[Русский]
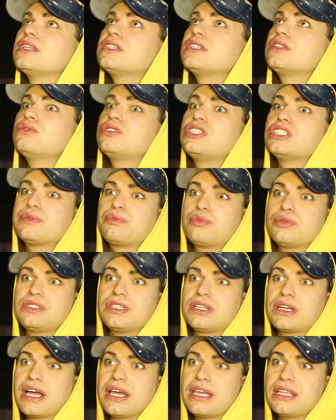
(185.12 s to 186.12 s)
случай с
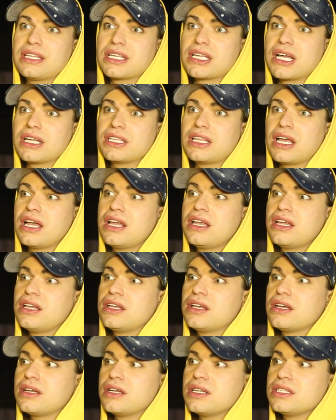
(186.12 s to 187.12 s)
Пусси Райт, когда
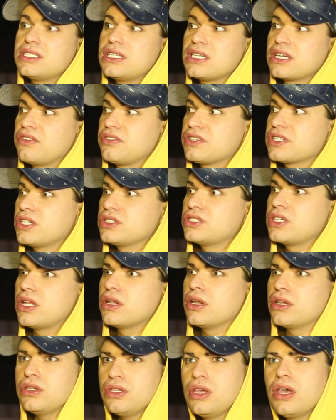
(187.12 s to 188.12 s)
э, церковь
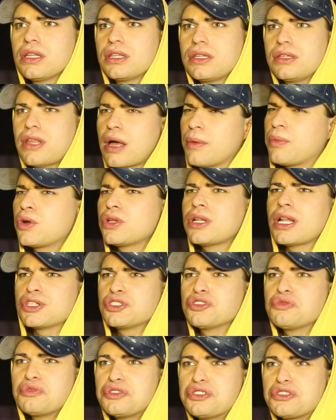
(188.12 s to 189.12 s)
сказала, нет, добро
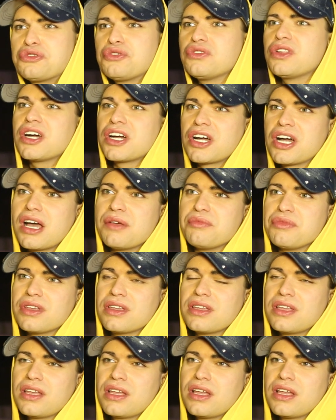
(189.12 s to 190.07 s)
должно быть с кулаками.